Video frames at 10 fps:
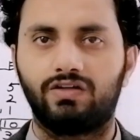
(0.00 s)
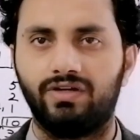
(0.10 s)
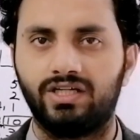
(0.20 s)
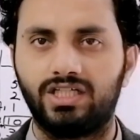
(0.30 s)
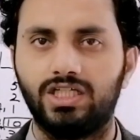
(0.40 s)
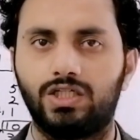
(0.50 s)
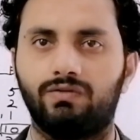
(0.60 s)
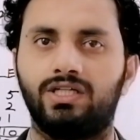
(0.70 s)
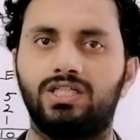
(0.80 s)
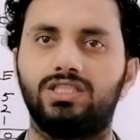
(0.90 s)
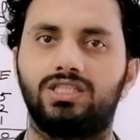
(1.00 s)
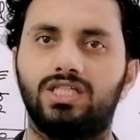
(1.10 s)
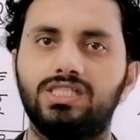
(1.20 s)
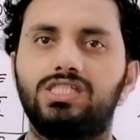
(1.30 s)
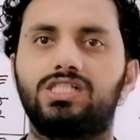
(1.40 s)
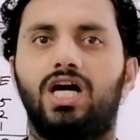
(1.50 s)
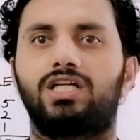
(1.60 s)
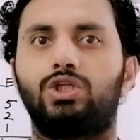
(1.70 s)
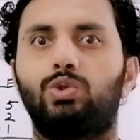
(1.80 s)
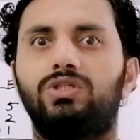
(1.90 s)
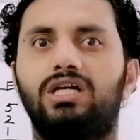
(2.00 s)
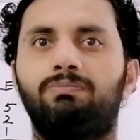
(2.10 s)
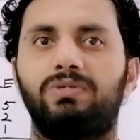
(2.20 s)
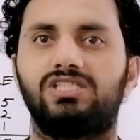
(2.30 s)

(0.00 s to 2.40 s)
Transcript: 2023 स्टार्ट की हुई है